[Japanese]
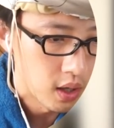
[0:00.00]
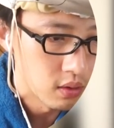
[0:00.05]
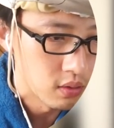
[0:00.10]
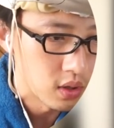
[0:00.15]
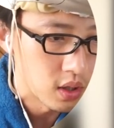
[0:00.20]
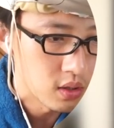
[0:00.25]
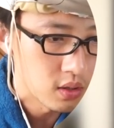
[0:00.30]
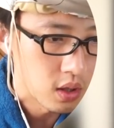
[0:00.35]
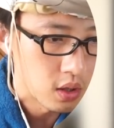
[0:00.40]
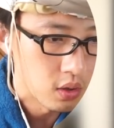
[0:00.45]
れる
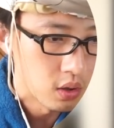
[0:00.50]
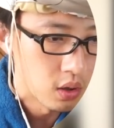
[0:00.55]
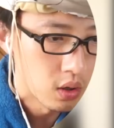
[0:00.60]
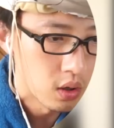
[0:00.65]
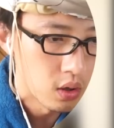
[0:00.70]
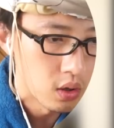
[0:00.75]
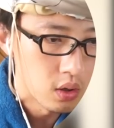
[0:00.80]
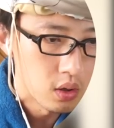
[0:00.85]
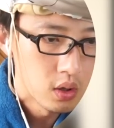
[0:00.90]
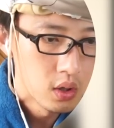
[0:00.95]
んですけ
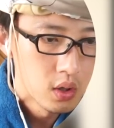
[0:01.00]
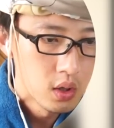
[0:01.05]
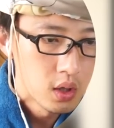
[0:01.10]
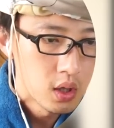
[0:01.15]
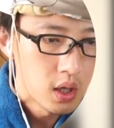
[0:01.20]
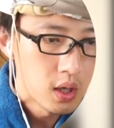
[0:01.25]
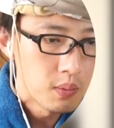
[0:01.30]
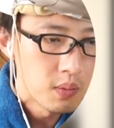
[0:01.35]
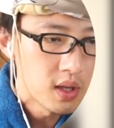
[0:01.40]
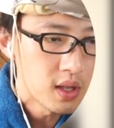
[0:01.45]
ど、
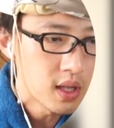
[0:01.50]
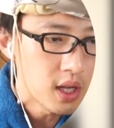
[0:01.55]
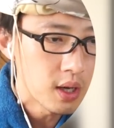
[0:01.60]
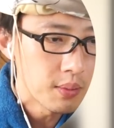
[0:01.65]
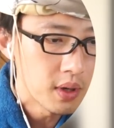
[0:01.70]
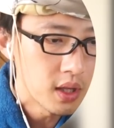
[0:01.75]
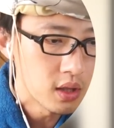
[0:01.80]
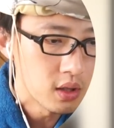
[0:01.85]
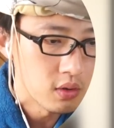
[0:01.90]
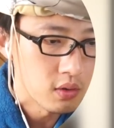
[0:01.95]
えー、見た
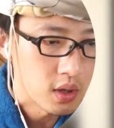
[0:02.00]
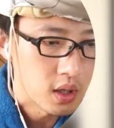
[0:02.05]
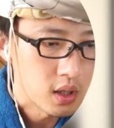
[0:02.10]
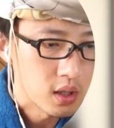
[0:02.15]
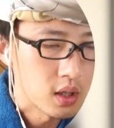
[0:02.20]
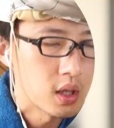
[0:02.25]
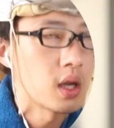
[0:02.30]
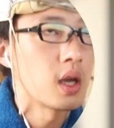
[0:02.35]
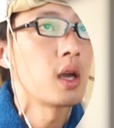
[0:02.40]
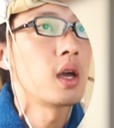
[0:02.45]
目っていうのがあっ
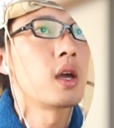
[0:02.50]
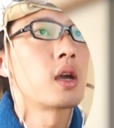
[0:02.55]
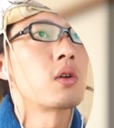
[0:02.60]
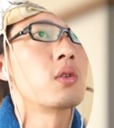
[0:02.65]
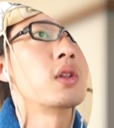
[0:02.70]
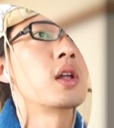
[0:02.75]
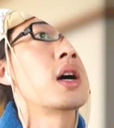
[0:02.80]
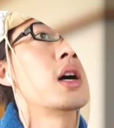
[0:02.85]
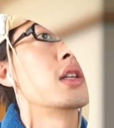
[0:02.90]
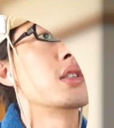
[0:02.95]
て、えー、
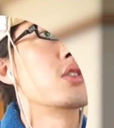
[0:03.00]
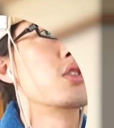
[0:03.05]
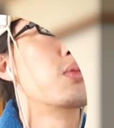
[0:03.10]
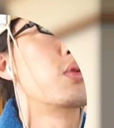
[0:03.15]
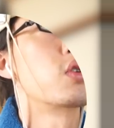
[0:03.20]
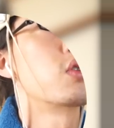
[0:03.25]
こんな感じの